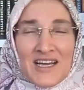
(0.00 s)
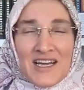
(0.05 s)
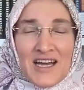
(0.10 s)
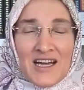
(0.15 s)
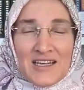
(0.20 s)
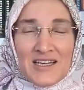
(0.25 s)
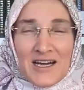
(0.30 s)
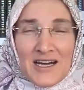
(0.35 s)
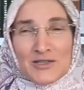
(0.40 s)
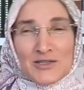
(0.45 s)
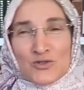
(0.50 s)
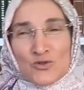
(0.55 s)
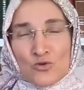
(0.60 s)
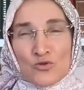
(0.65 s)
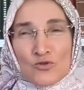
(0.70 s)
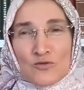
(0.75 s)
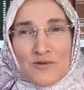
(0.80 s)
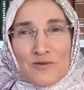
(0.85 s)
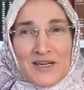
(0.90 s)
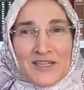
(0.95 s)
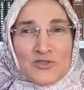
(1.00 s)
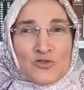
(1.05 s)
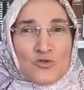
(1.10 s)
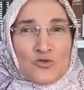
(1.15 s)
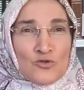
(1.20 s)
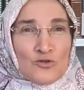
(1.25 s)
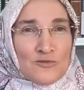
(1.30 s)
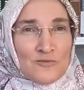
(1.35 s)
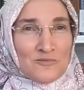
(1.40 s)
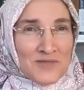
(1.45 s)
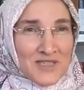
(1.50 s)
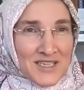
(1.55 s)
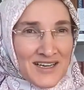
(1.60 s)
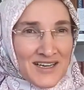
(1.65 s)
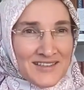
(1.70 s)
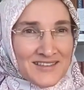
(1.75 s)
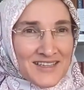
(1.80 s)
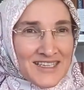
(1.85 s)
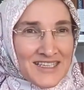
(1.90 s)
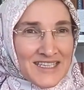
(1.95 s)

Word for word: Hani aç durup aç durup bir anda